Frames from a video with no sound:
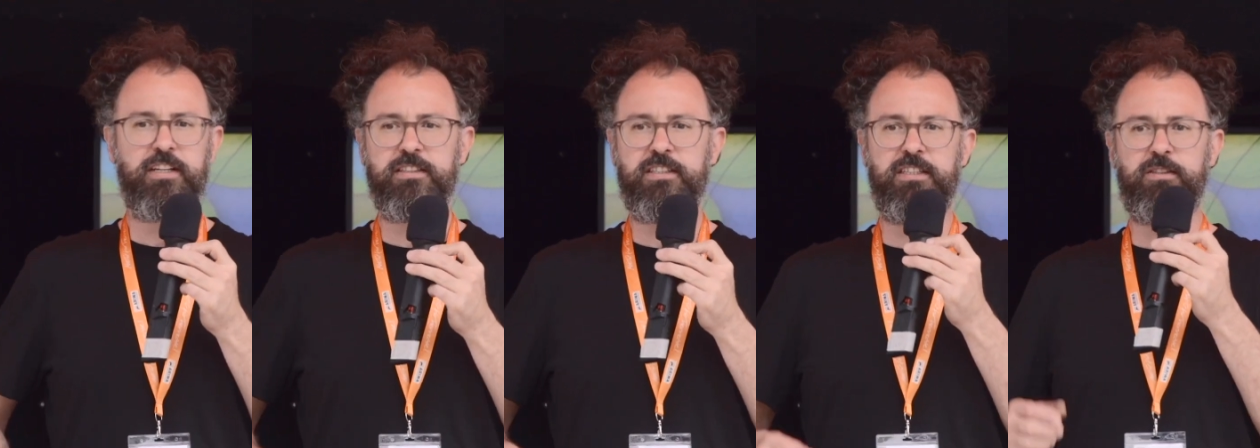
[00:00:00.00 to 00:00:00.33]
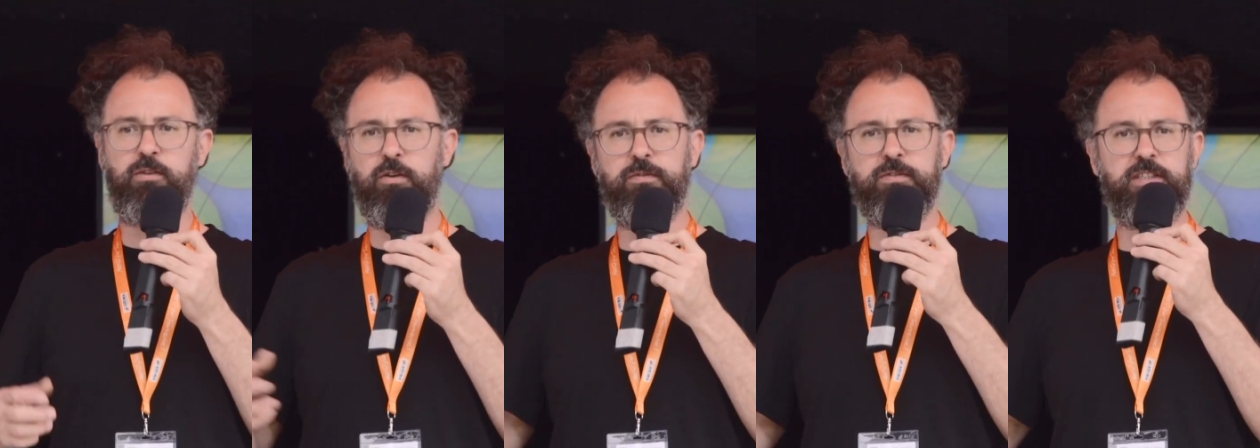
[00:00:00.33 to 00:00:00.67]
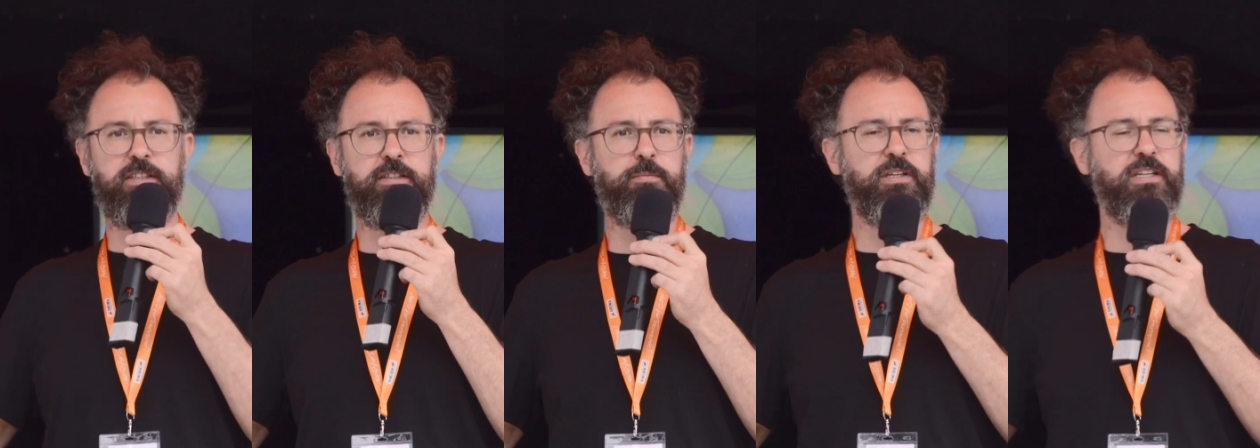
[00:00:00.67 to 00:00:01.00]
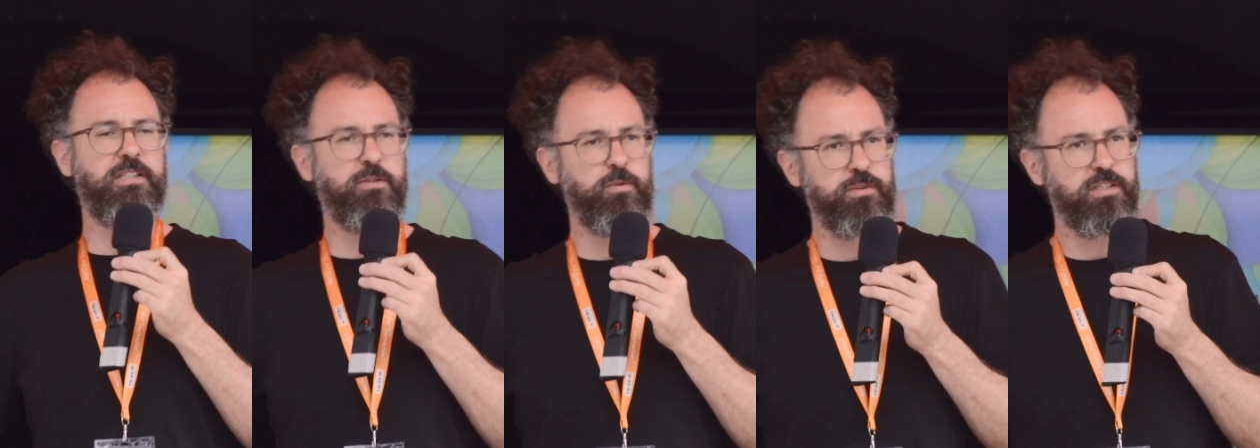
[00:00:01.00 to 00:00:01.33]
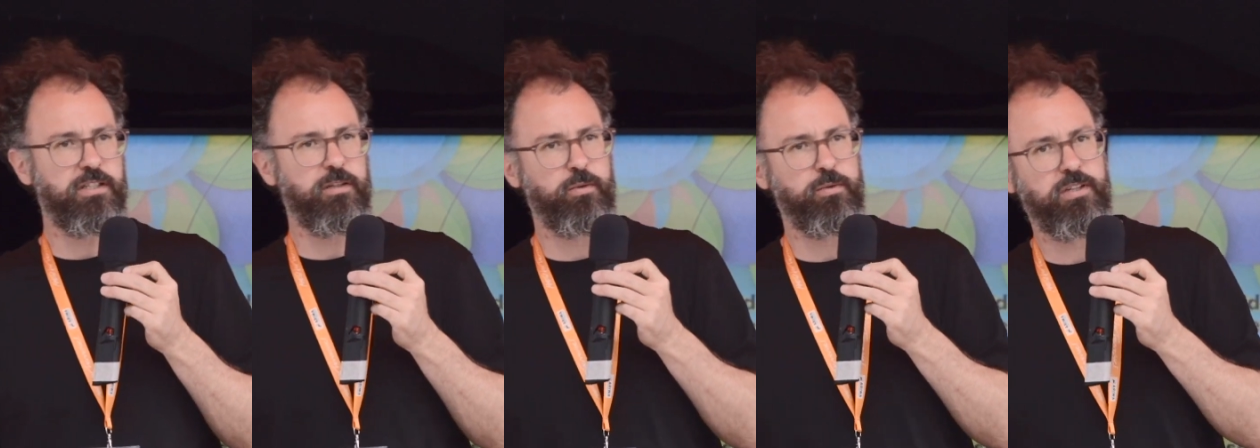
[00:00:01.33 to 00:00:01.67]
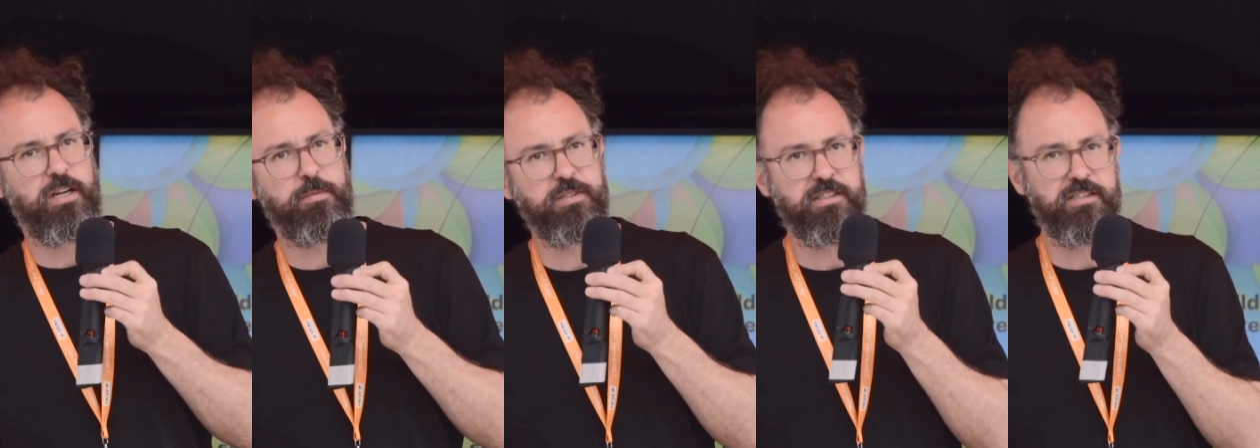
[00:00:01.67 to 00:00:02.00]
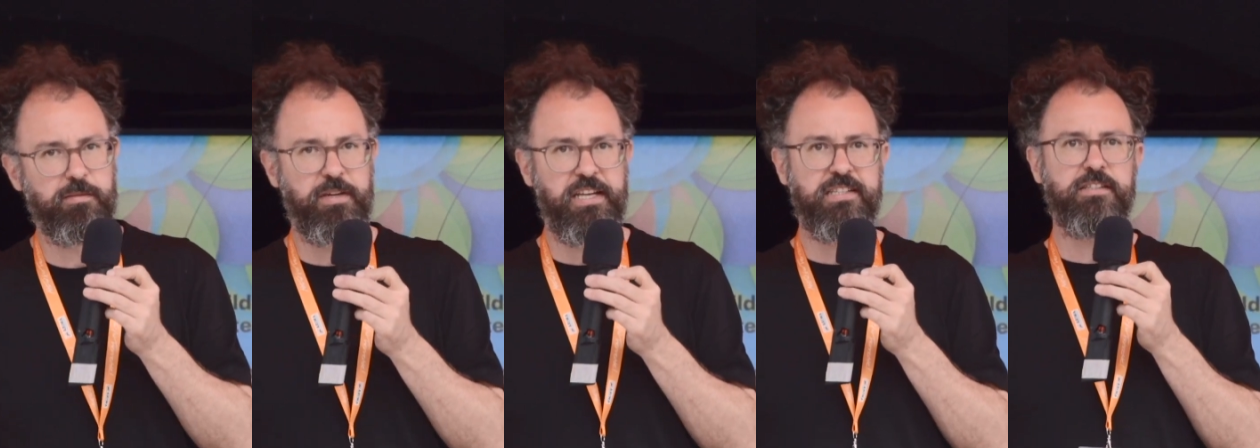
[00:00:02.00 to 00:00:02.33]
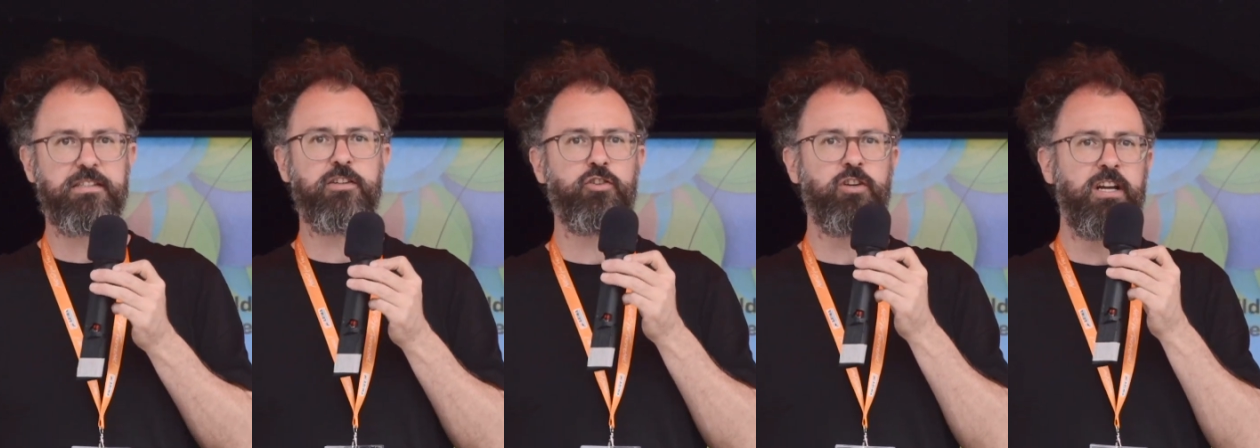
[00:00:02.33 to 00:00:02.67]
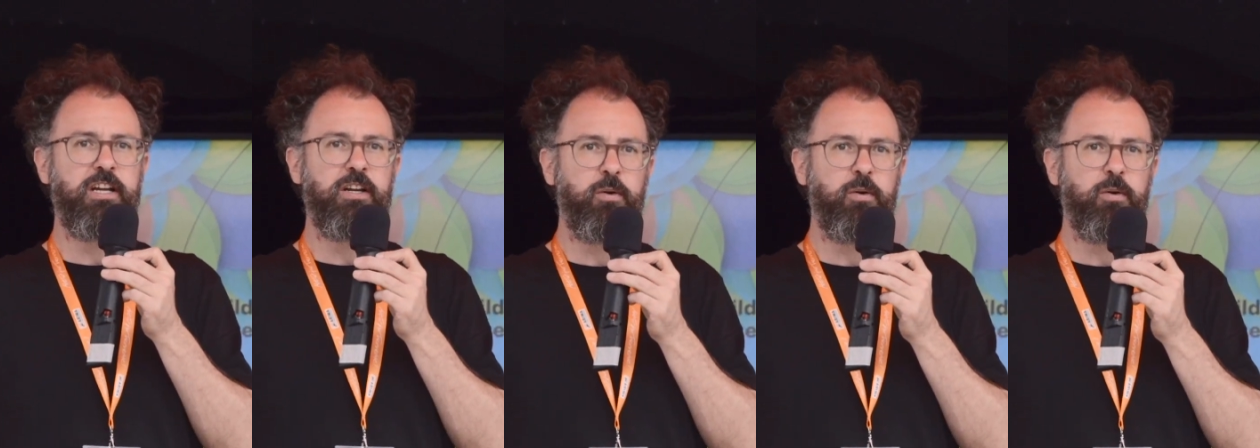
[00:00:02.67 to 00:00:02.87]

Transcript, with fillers: Die, die offensichtlich Migrationshintergrund haben, sitzen am nächsten Tisch.